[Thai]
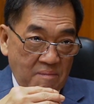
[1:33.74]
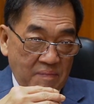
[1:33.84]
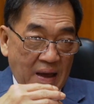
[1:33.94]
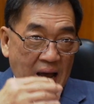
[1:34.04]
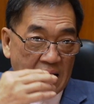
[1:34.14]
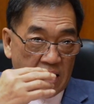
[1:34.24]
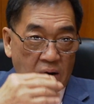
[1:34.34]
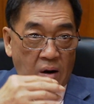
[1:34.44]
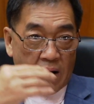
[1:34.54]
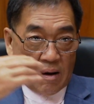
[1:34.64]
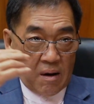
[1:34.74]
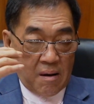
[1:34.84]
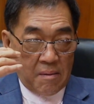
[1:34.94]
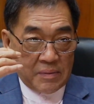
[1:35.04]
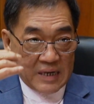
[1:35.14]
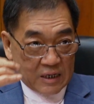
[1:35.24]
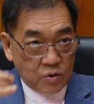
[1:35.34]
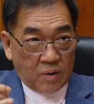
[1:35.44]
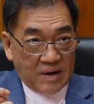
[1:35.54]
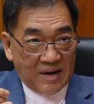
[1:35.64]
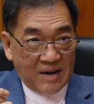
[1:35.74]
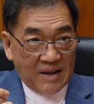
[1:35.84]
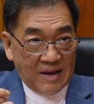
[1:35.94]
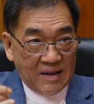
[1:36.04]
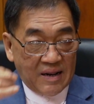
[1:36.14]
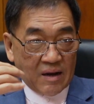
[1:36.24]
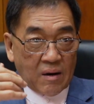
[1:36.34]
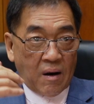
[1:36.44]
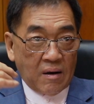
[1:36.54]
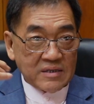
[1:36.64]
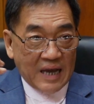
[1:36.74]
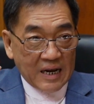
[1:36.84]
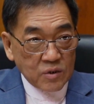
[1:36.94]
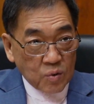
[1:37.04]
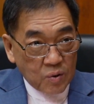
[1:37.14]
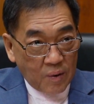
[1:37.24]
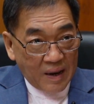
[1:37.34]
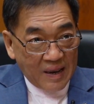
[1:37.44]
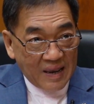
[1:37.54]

นะแล้วก็ประชาชนแล้วก็สาธารณสุขด้วย